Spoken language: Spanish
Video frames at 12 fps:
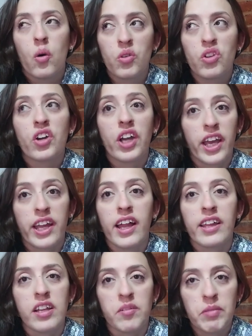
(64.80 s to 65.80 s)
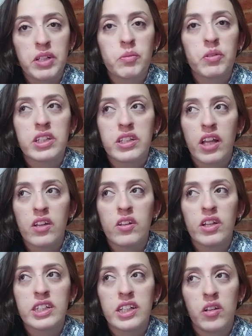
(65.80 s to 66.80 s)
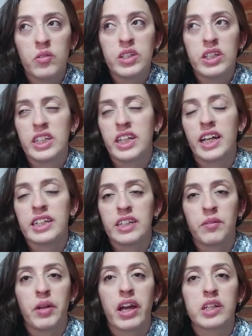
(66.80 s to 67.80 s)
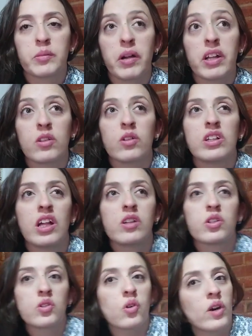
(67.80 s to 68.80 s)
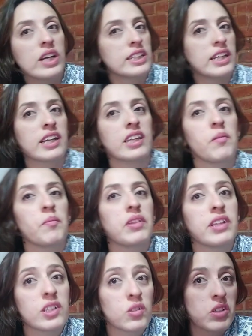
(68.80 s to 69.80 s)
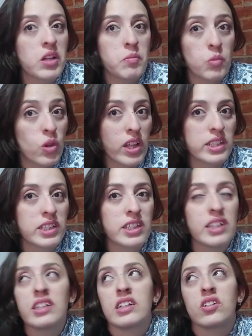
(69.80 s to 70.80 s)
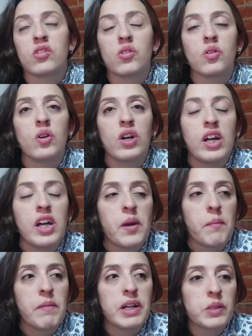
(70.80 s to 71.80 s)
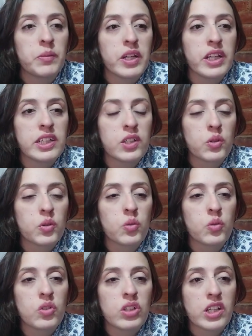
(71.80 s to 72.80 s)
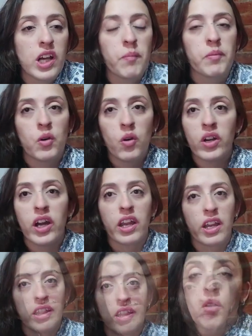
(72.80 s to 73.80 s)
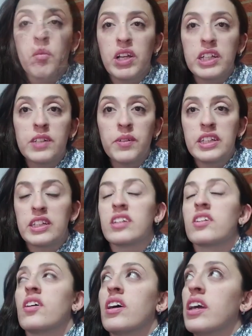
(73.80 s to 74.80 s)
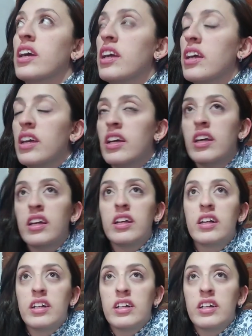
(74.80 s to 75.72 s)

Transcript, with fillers: uno que era del mismo estado de San Luis y que hace viajes para todos lados. No exactamente es una mudanza, sino más bien es un camión que Como les iba diciendo, eh,